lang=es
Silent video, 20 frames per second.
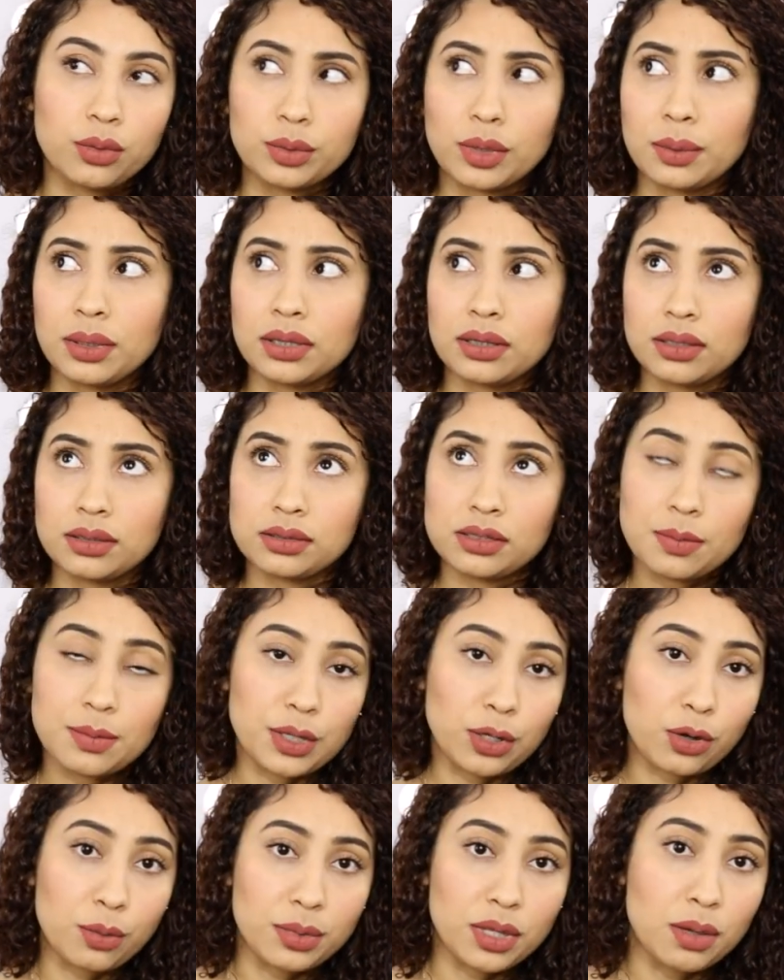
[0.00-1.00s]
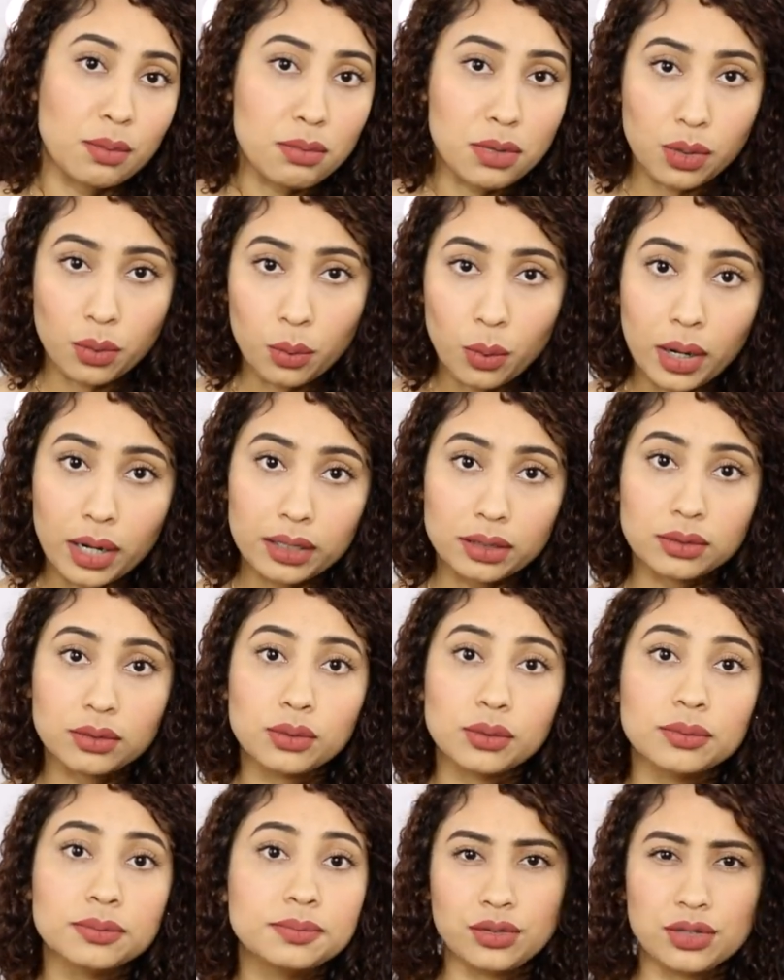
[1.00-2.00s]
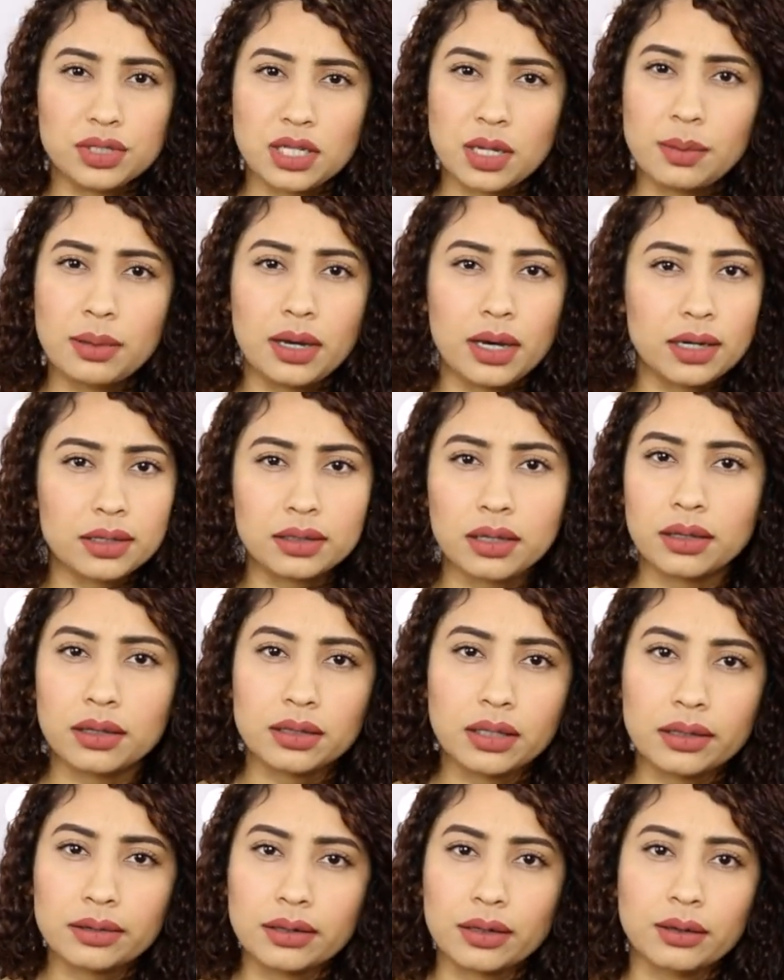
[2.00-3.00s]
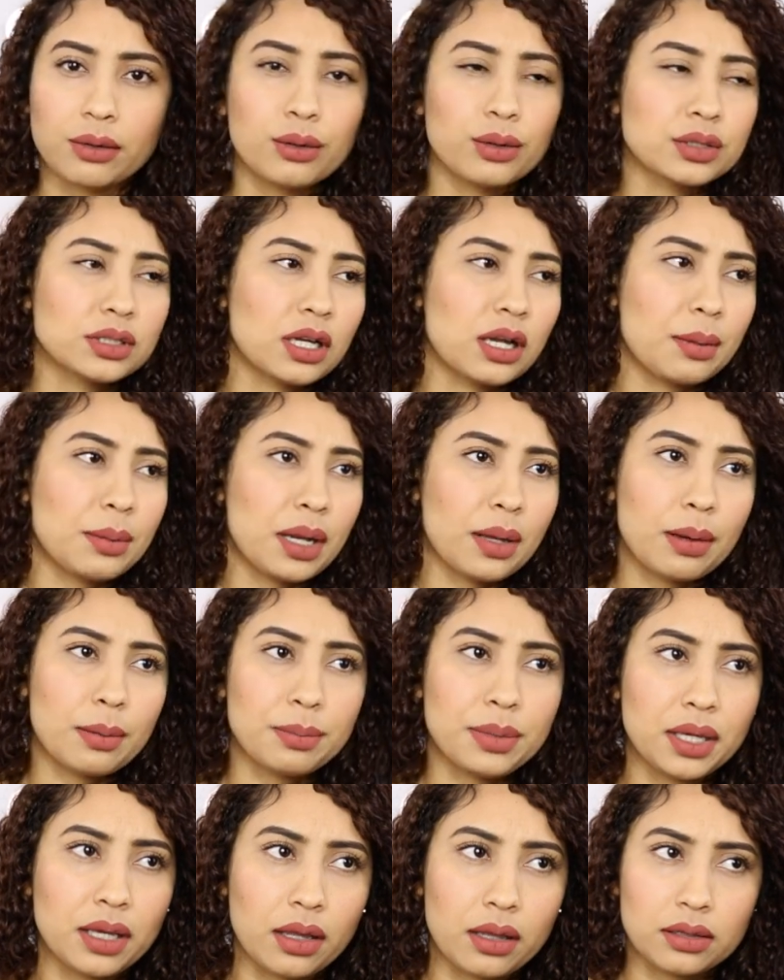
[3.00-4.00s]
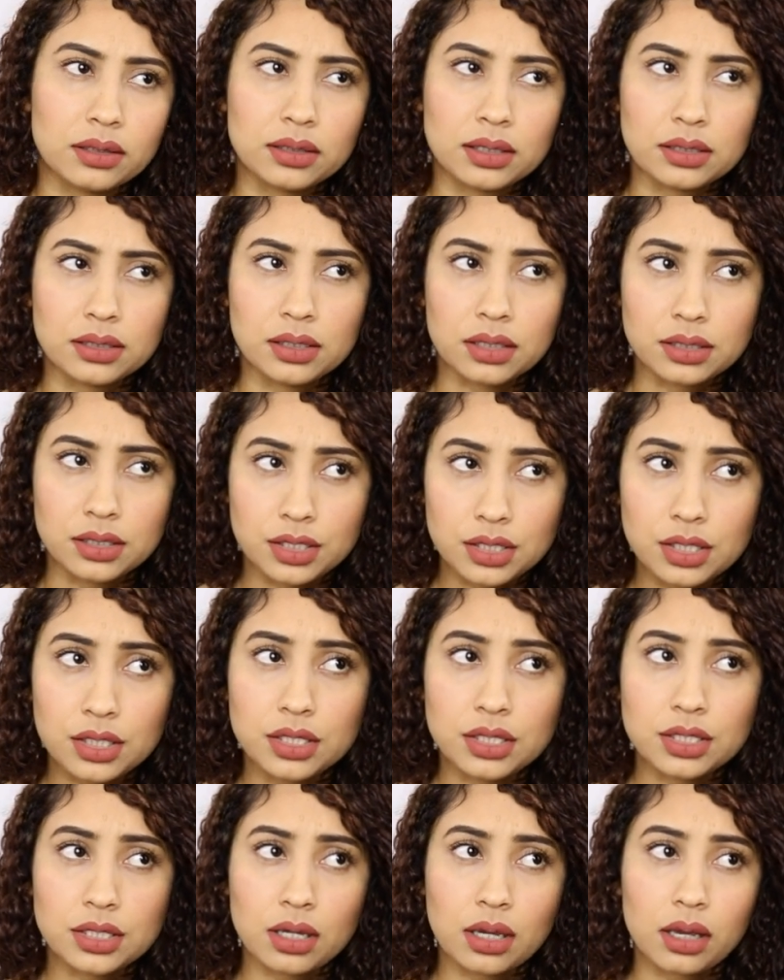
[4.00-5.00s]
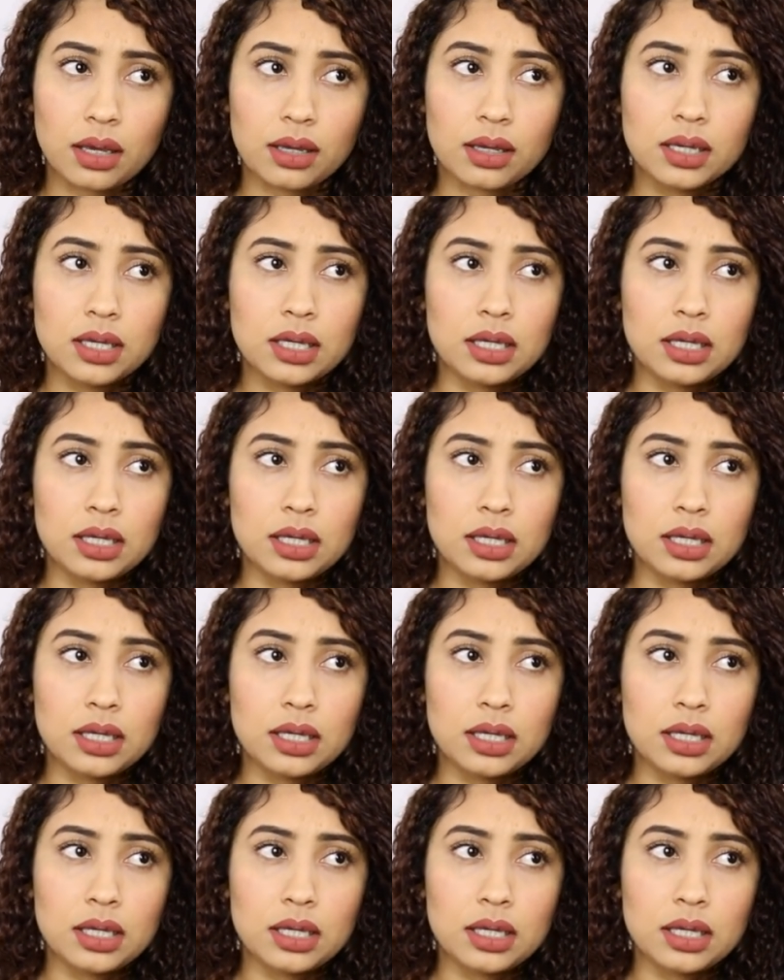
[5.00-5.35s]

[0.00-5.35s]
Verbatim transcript: Obviamente siempre comía en mi cuarto. Yo estaba harta de tanta cosa, que me había picada de tanta chincha.